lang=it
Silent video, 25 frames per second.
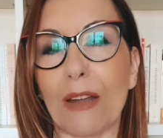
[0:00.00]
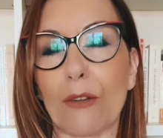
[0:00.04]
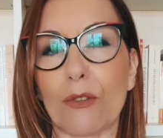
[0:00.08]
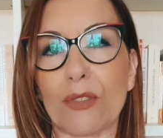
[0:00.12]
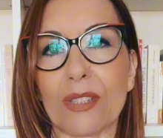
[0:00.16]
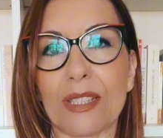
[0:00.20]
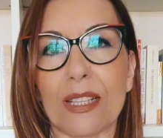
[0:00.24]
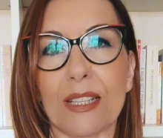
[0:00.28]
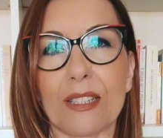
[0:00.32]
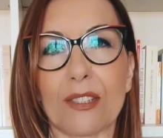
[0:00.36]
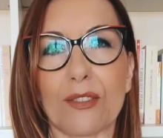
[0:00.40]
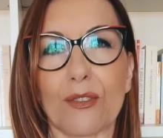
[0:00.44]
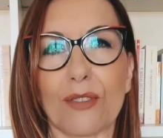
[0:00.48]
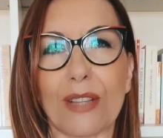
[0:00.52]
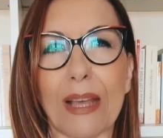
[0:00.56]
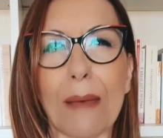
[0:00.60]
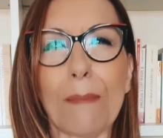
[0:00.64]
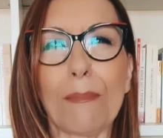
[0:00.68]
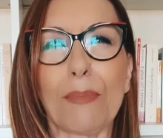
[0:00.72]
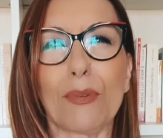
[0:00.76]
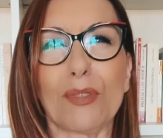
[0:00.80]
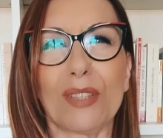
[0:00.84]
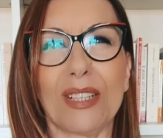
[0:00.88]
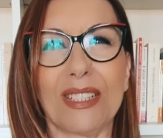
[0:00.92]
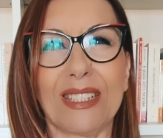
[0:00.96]
ma allo stesso
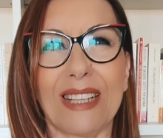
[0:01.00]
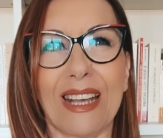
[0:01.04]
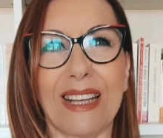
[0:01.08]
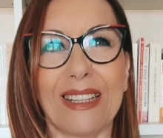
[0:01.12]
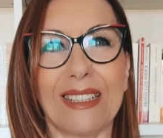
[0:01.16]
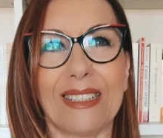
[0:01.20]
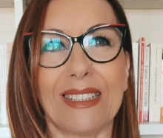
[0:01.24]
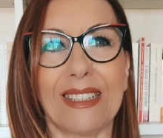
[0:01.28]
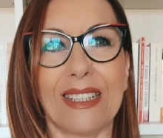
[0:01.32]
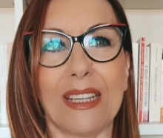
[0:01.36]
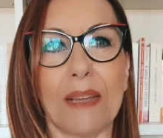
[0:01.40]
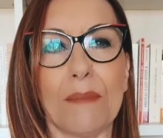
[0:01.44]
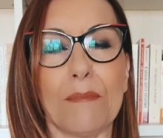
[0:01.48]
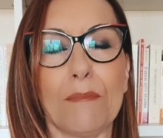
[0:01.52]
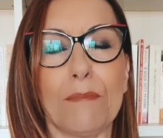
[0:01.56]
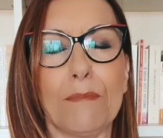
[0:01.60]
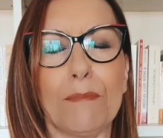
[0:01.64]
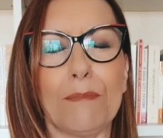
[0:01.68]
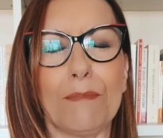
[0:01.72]
tempo ti senti